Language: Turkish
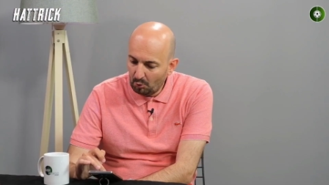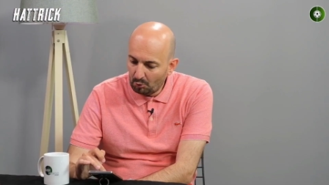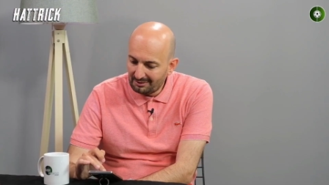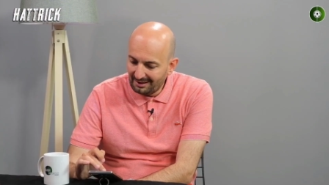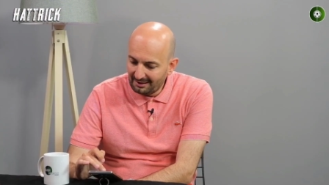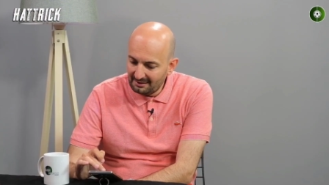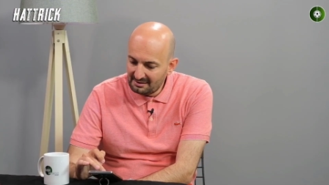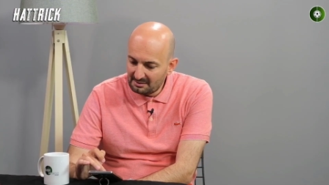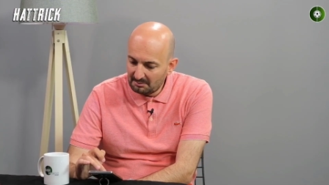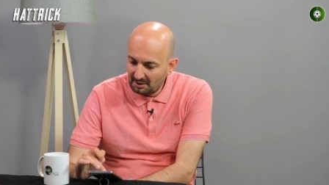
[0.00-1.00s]
ortak
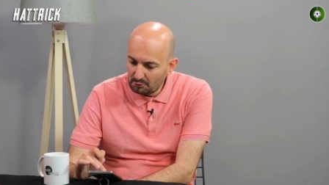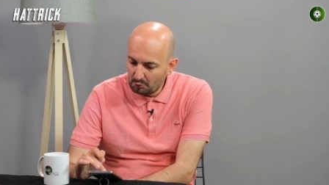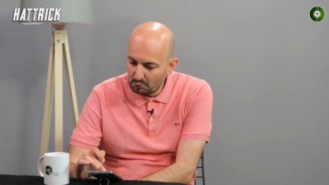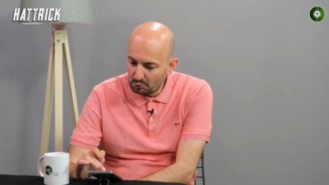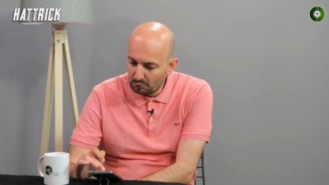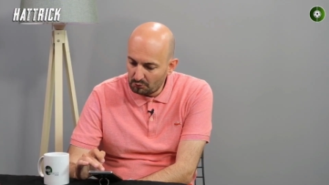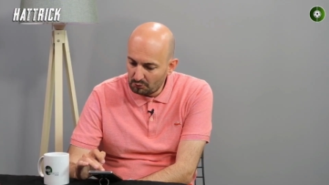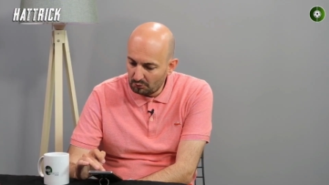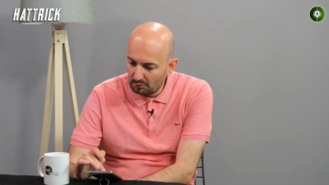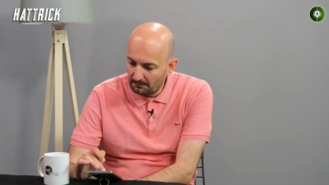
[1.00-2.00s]
isimler söz
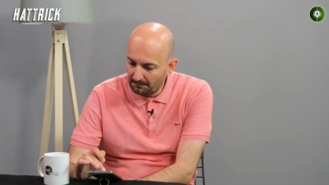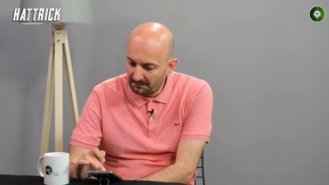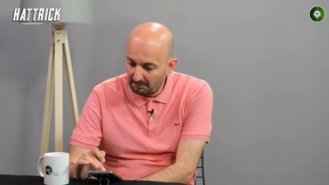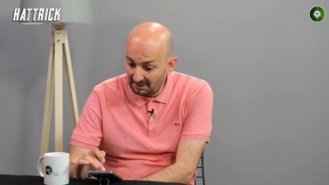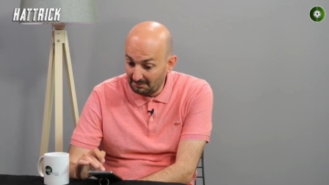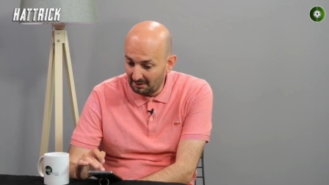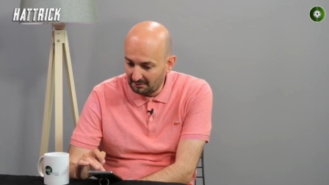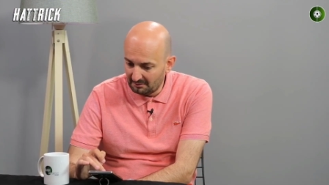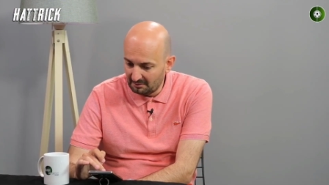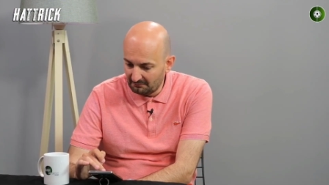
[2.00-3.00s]
konusu benim
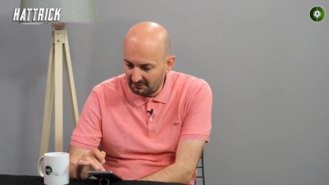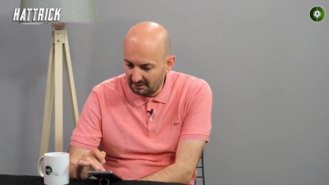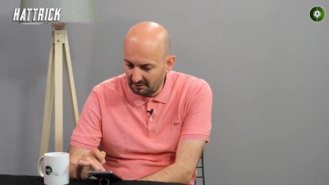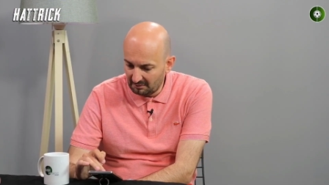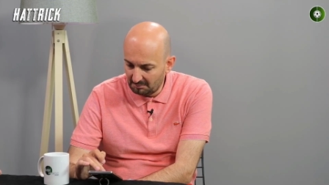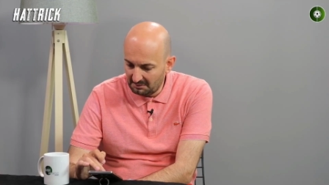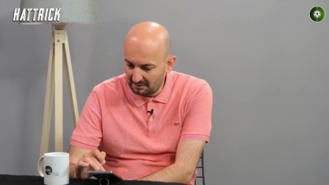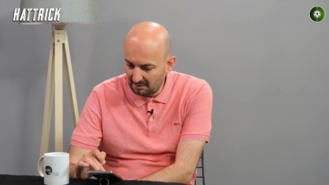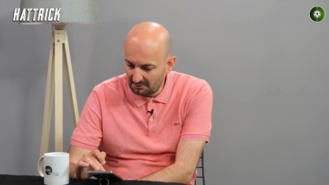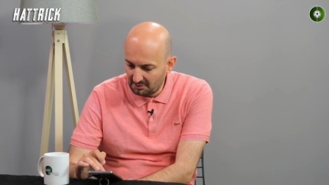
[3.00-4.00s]
anladığım ve aldığım
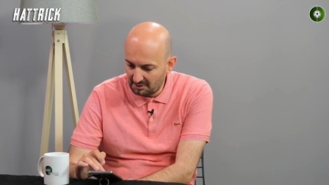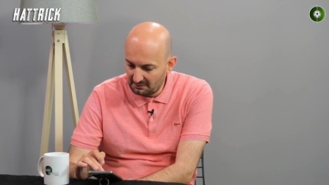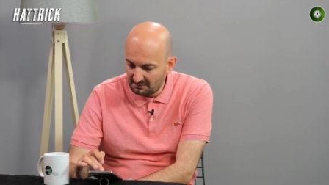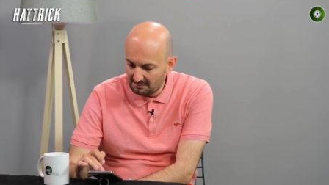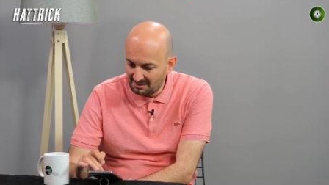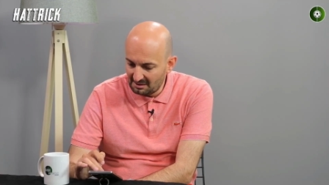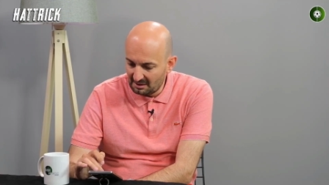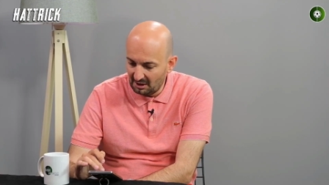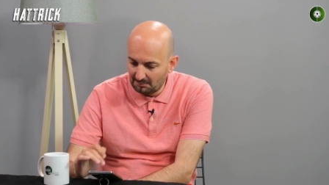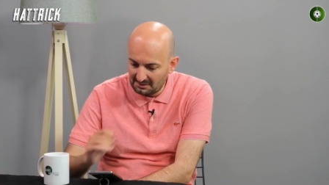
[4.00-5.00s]
bilgiler çerçevesi.
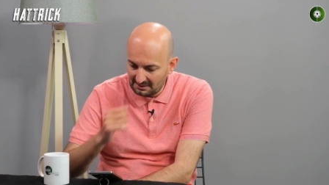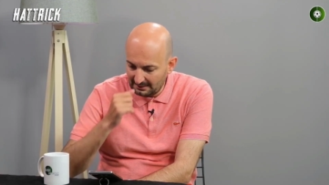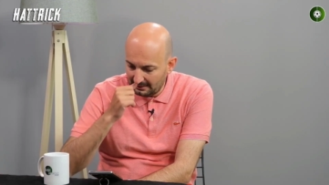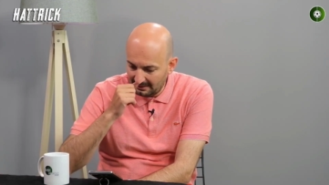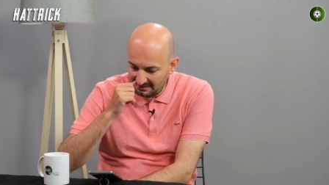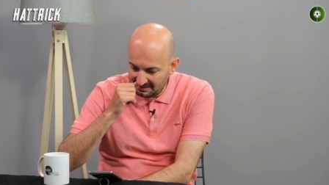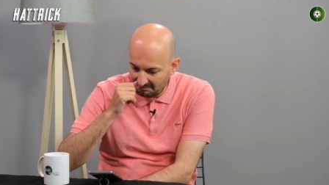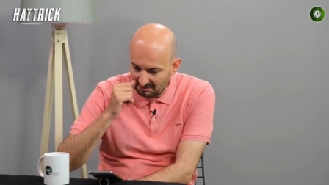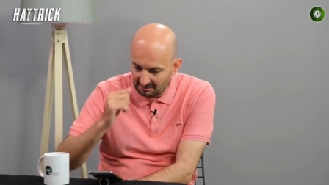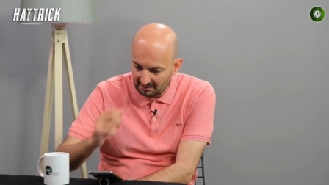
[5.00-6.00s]
Mesela kalması gereken
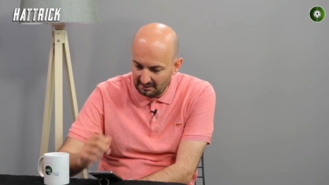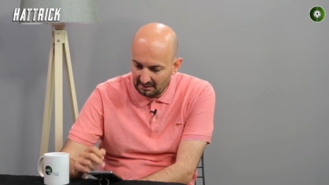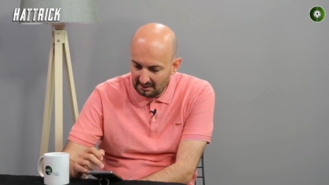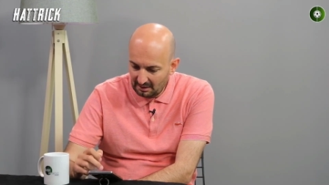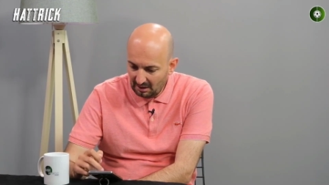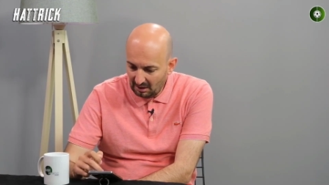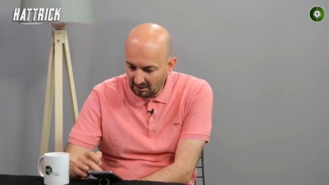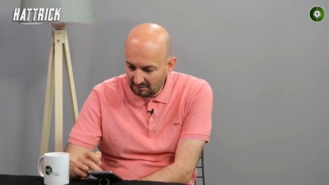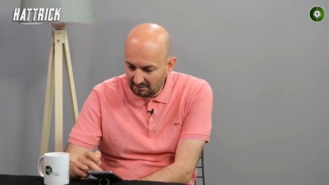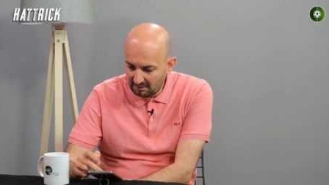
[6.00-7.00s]
isimler
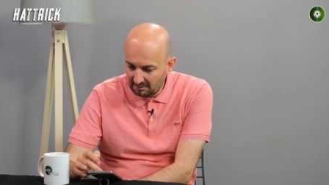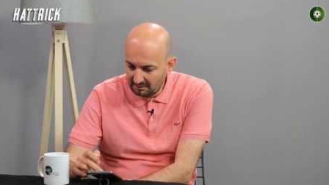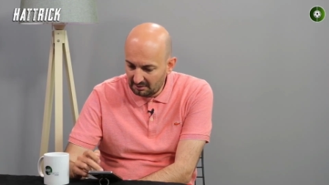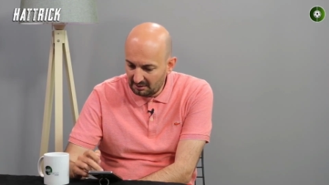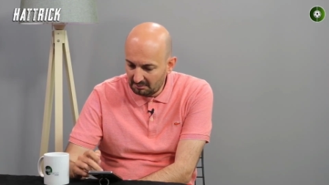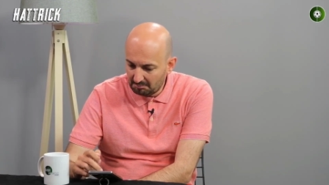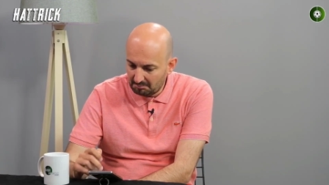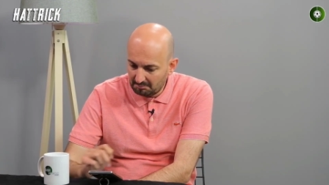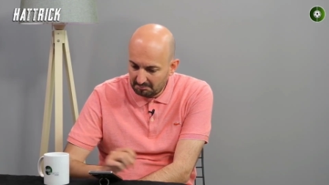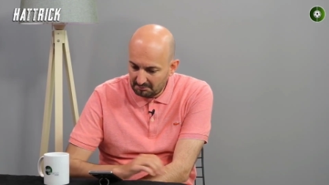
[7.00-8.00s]
Altay, Kim,
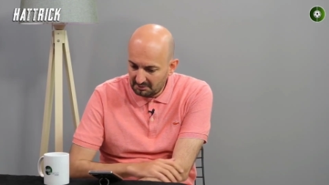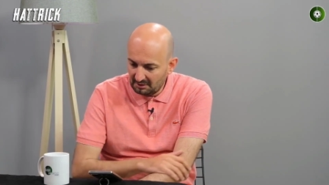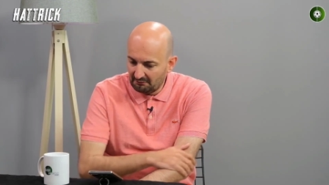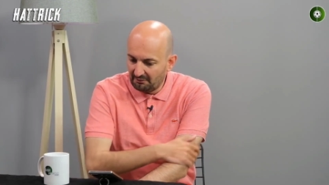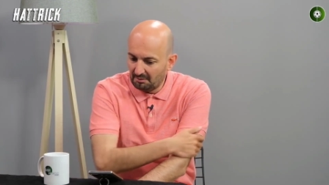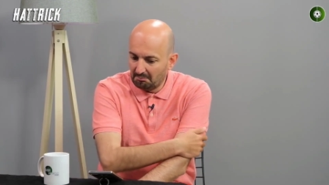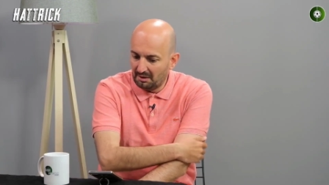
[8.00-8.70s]
işte İrfan,